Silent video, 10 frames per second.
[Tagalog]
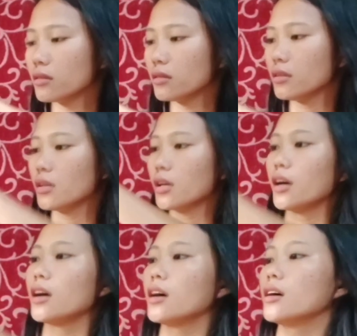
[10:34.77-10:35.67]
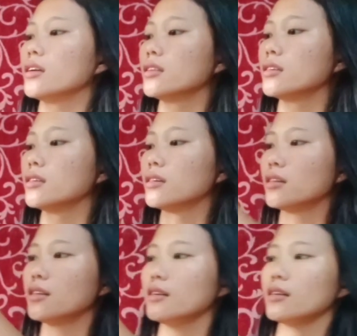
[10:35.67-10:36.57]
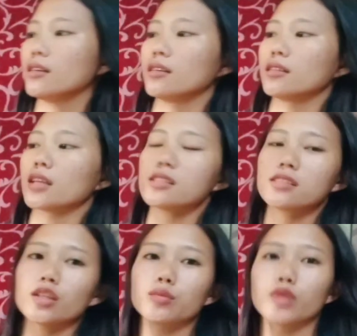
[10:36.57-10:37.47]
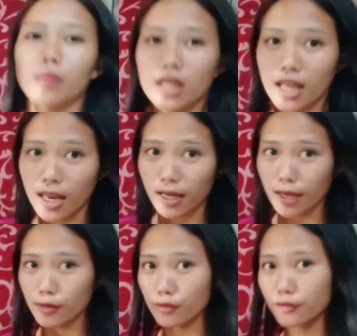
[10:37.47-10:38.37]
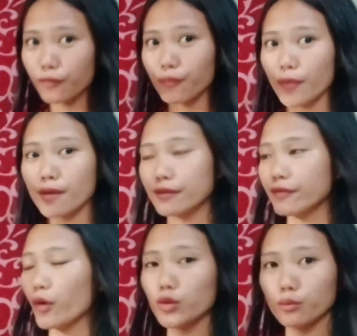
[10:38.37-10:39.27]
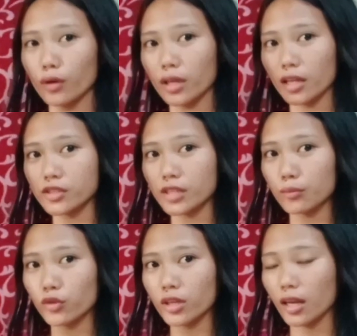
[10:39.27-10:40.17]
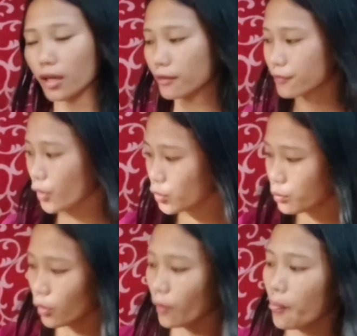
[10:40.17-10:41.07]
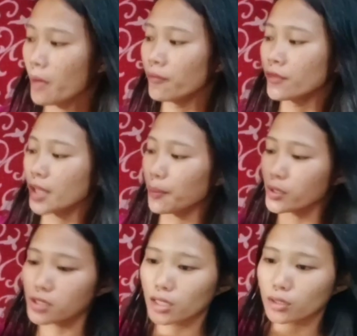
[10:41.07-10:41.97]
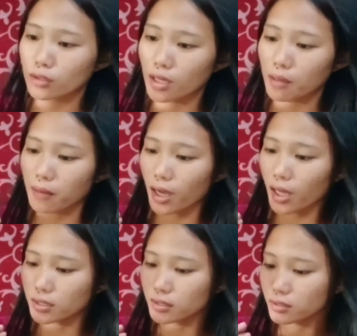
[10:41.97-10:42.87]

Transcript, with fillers: Yan. Tapos dito mo naman ilalagay yung phone mo. Yan, dyan mo ilalagay yung phone mo. Tapos, eto naman,